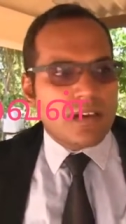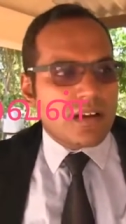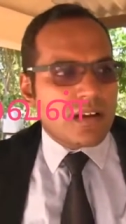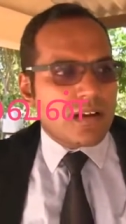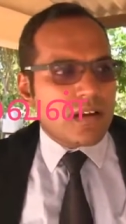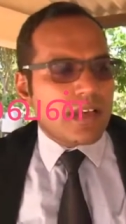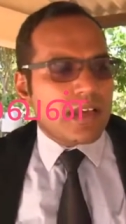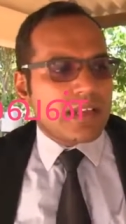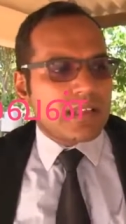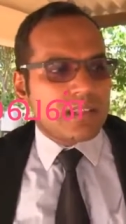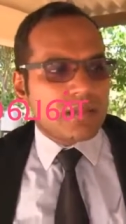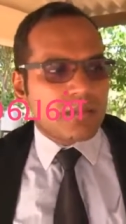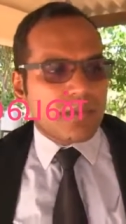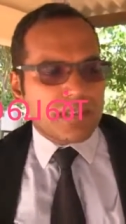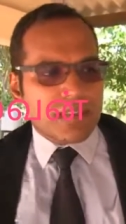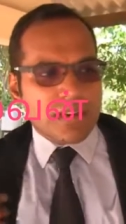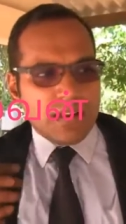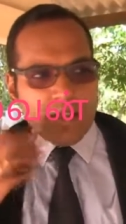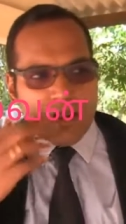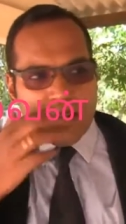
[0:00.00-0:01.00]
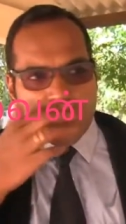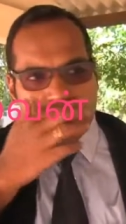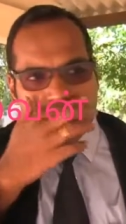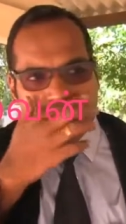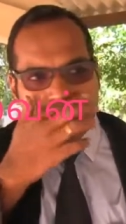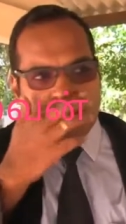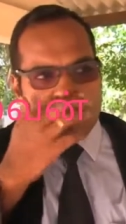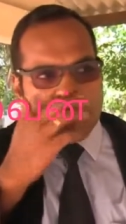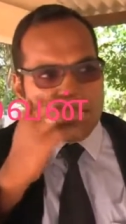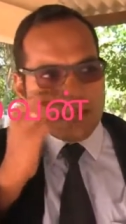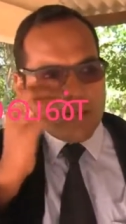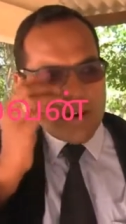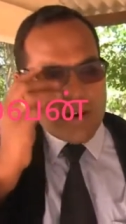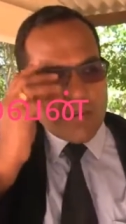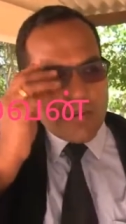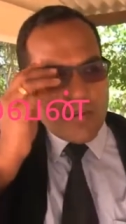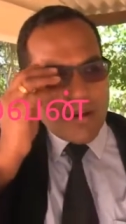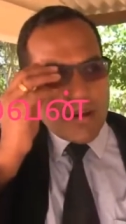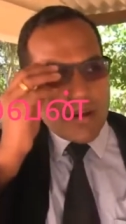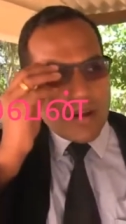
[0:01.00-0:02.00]
ரெண்டாயிரத்தி பதினாறாம் ஆண்டு
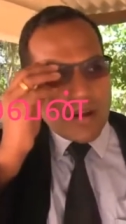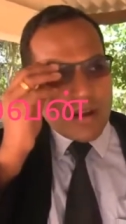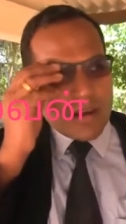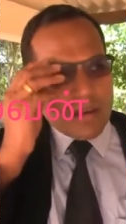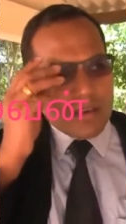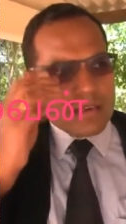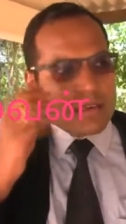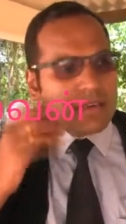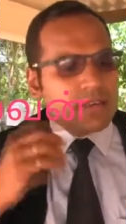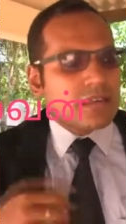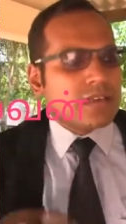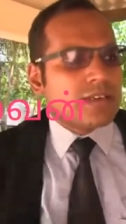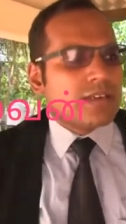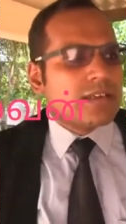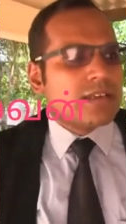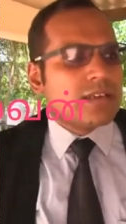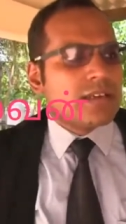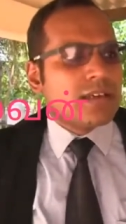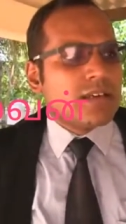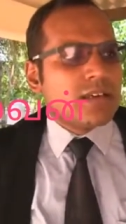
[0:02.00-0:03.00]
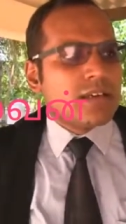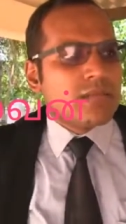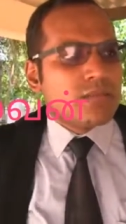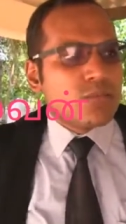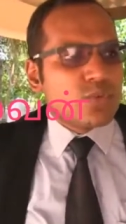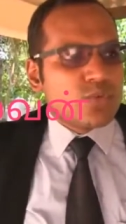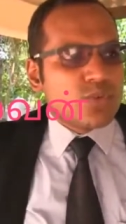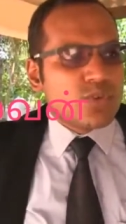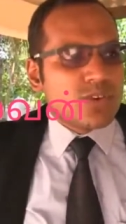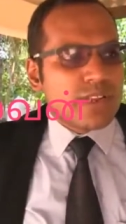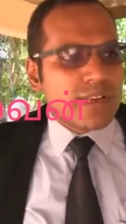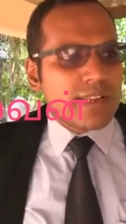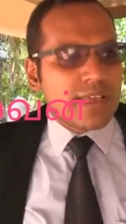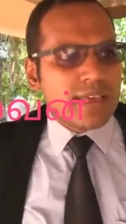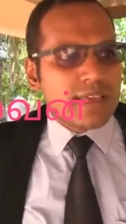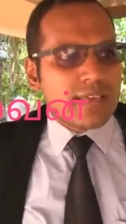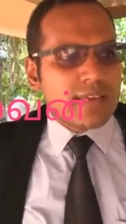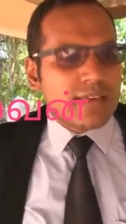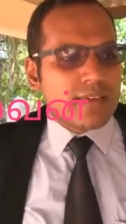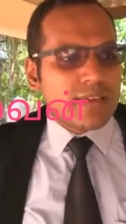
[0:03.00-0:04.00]
வடமாகாண முதுநிலை
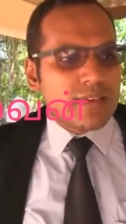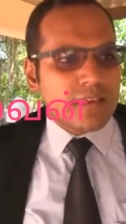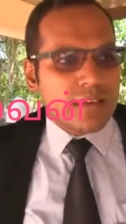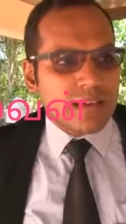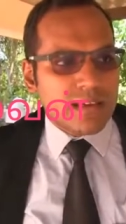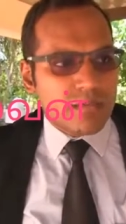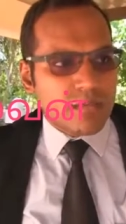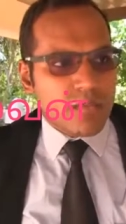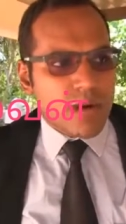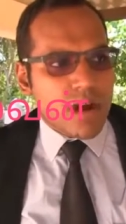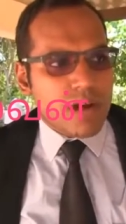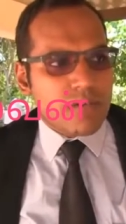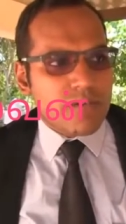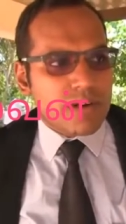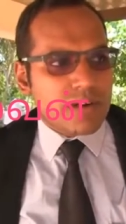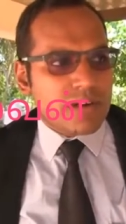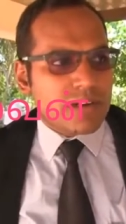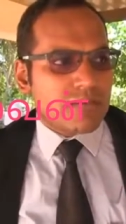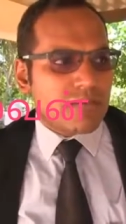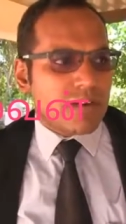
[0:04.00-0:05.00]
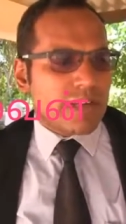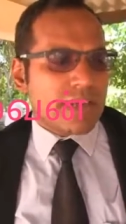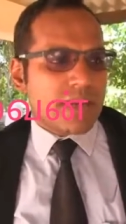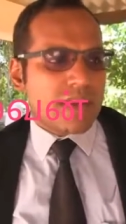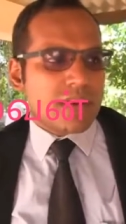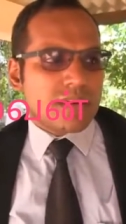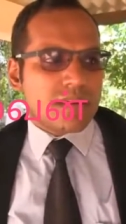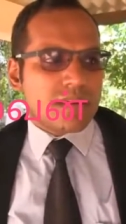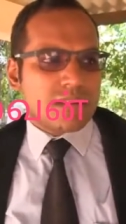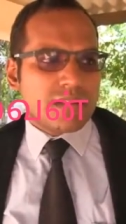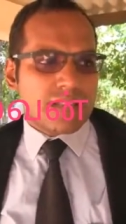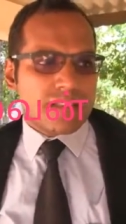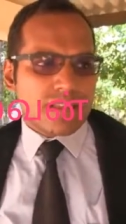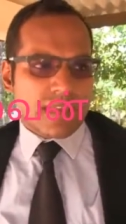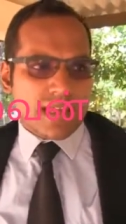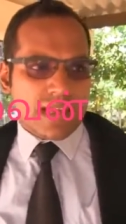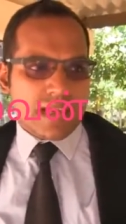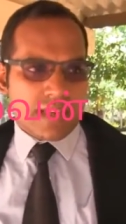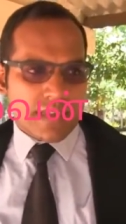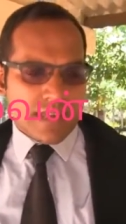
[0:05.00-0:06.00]
மாவட்ட விளையாட்டு
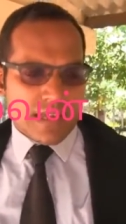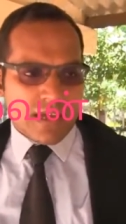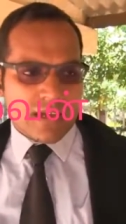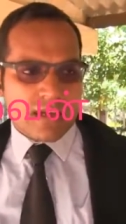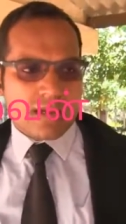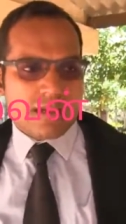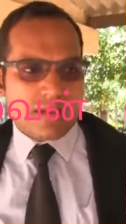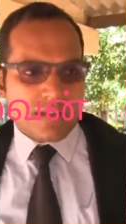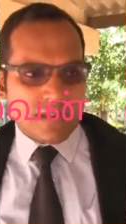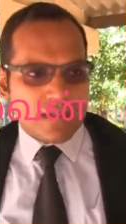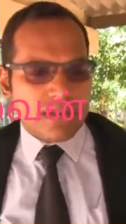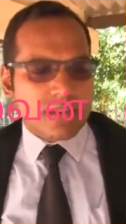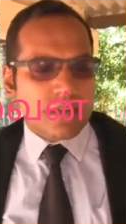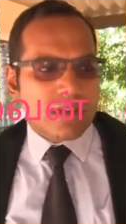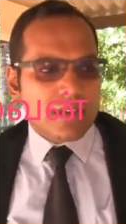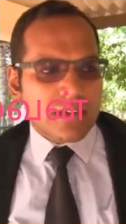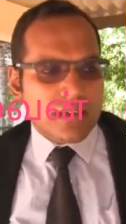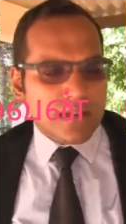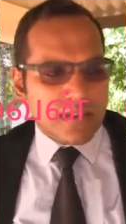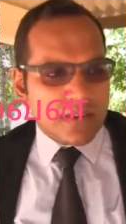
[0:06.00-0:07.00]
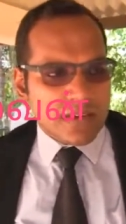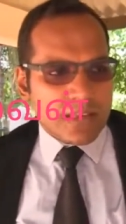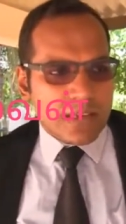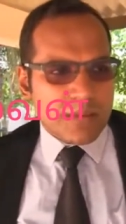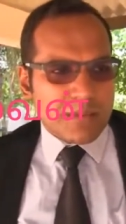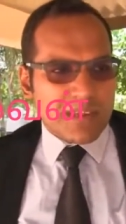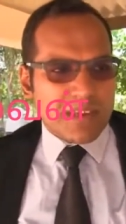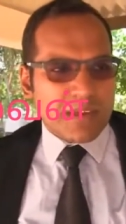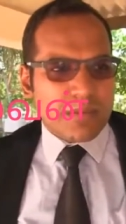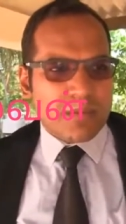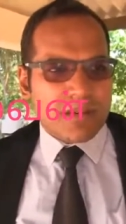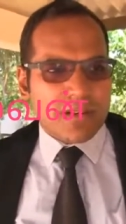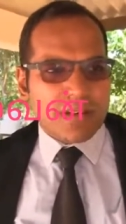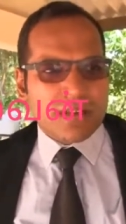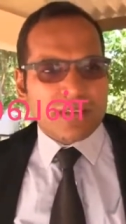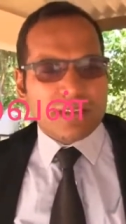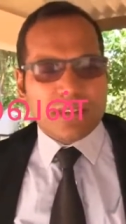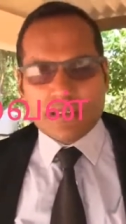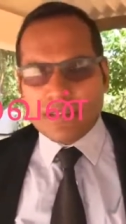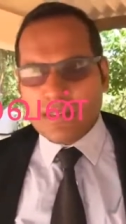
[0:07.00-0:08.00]
அதிகாரியாக நியமிக்கப்பட்ட
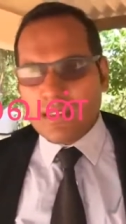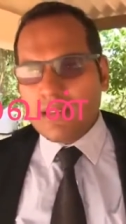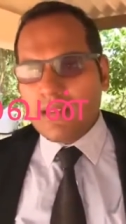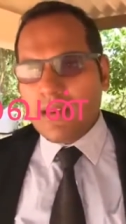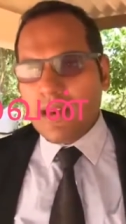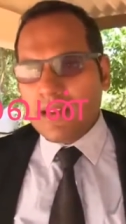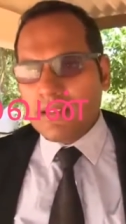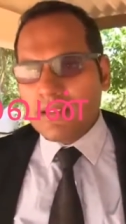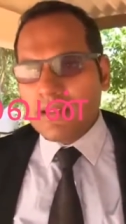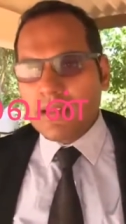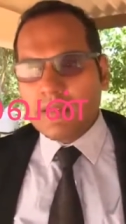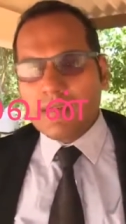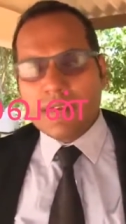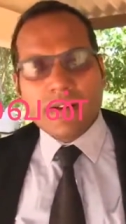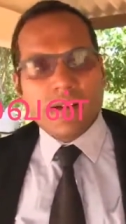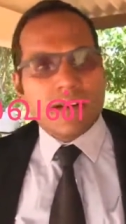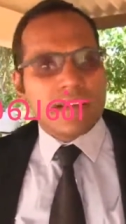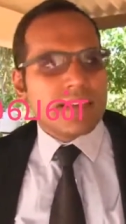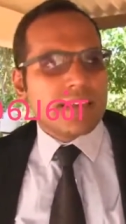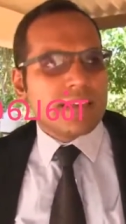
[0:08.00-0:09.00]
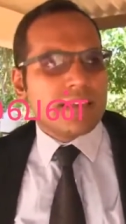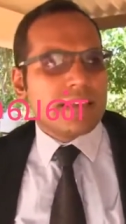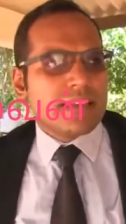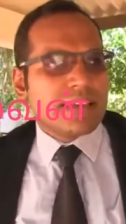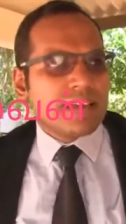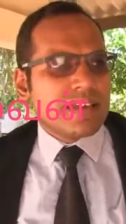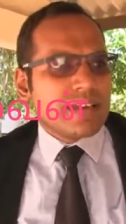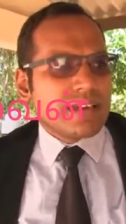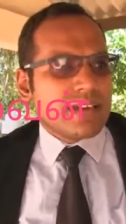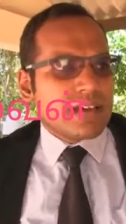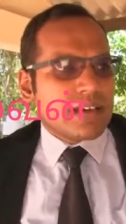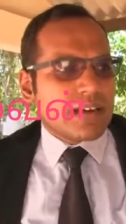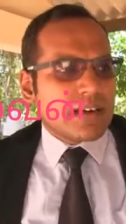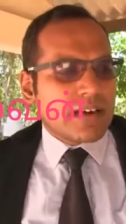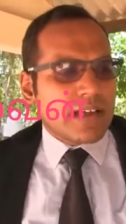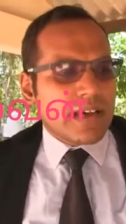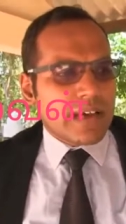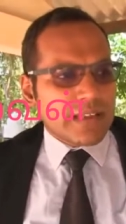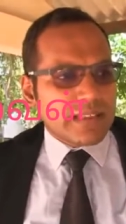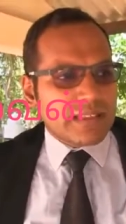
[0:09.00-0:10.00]
திரு சதானந்தன் அவர்களை
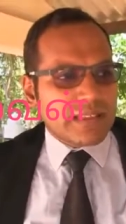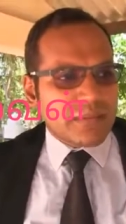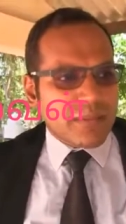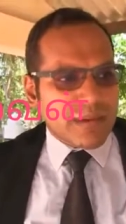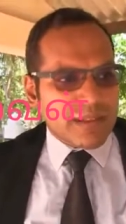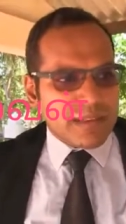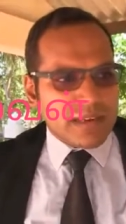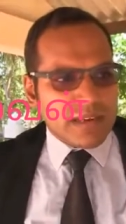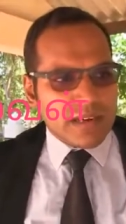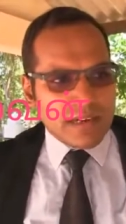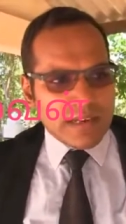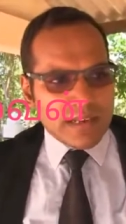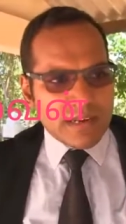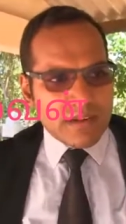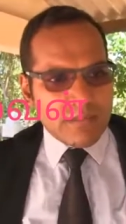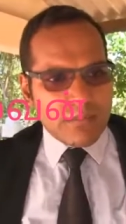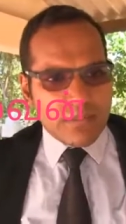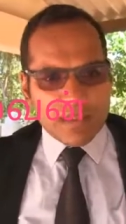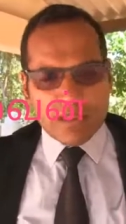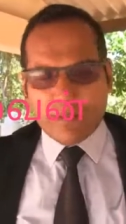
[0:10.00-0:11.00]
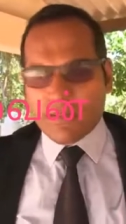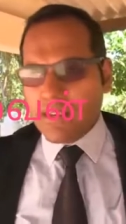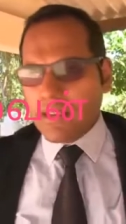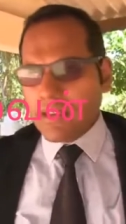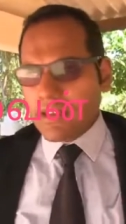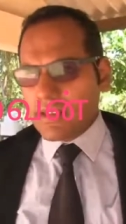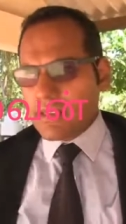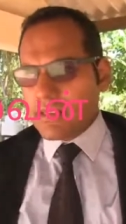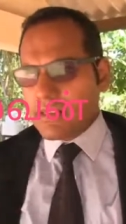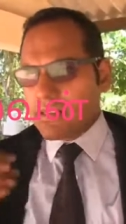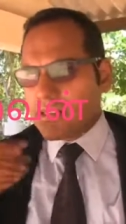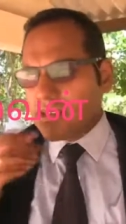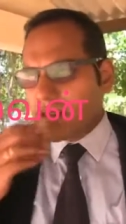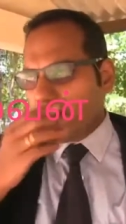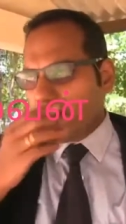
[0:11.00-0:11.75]
ரெண்டாயிரத்தி பதினெட்டில் அப்பதவியிலிருந்து